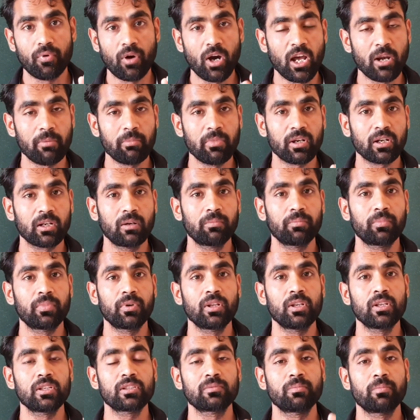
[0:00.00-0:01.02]
फार्मा
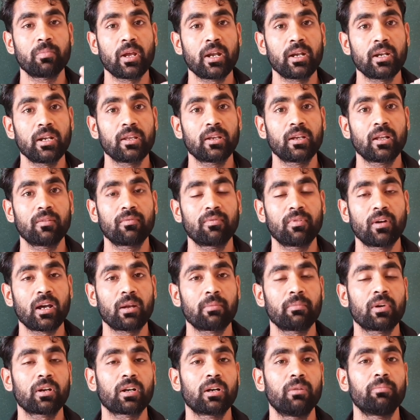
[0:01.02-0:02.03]
कंपनीज़ मेडिकल
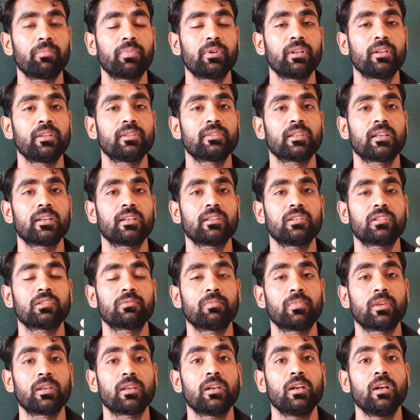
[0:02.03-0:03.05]
फार्मा कंपनीज़ हैं
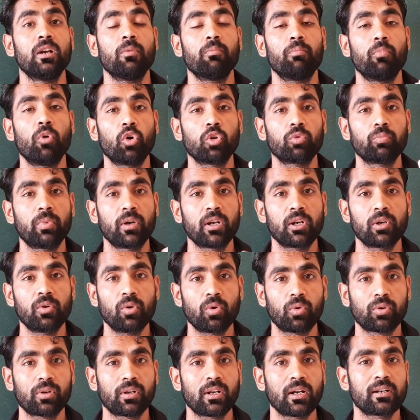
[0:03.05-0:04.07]
जिसमें बहुत बड़े
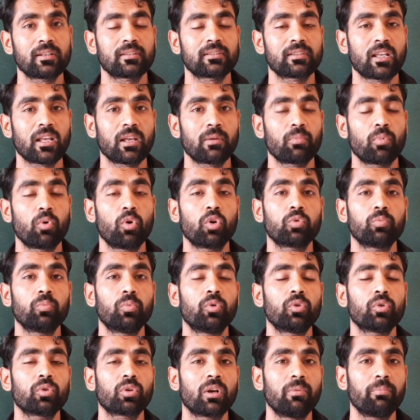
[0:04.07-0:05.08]
डॉक्टर्स हैं बहुत
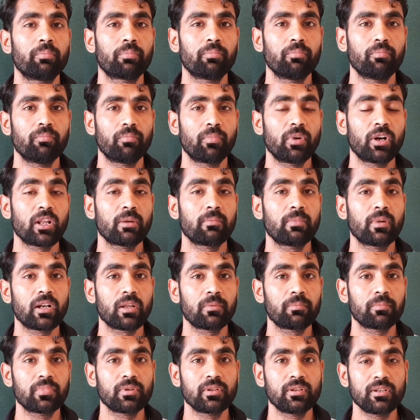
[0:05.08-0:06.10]
बहुत बड़े
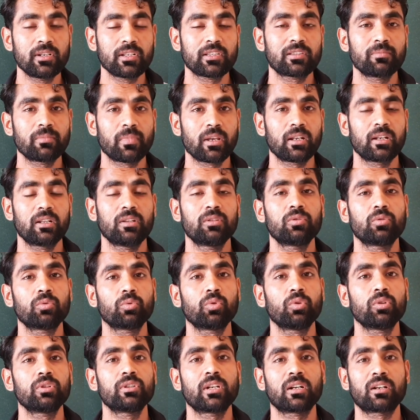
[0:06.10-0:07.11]
बड़े बिजनेसमैन हैं
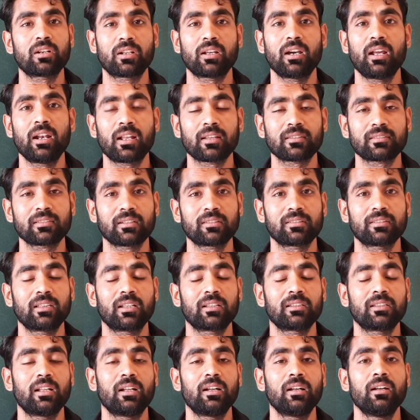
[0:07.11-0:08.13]
जिनको झटका लग
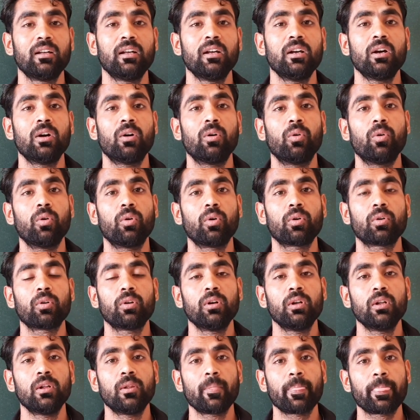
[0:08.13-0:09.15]
सकता था
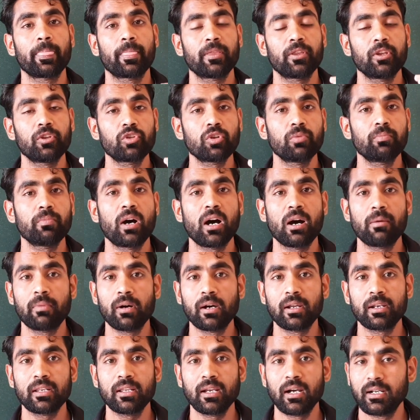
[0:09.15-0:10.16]
और ये जो
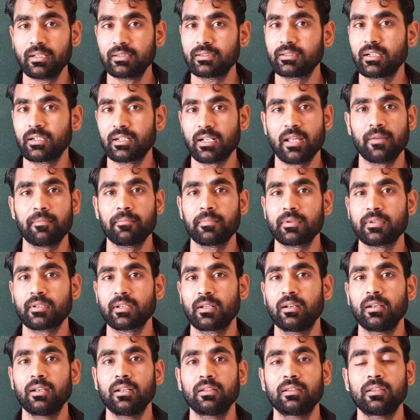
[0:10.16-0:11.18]
महामारी आज के टाइम पे
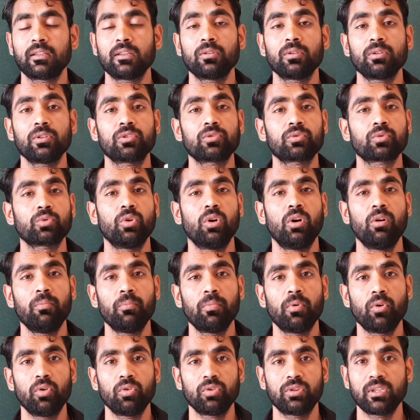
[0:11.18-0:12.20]
चल रही थी इसको
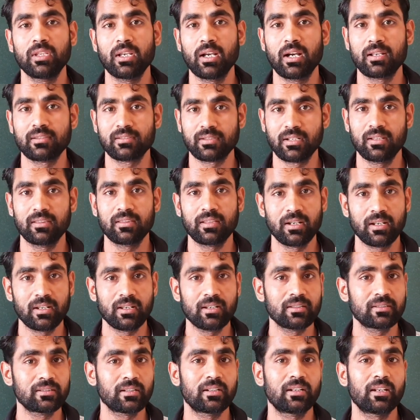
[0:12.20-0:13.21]
हम बहुत ही आसान
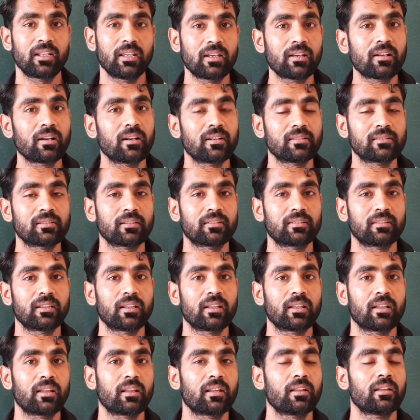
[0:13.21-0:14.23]
तरीके से ठीक कर सकते
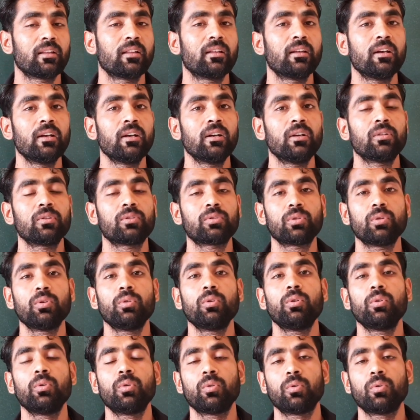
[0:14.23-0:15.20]
हैं तो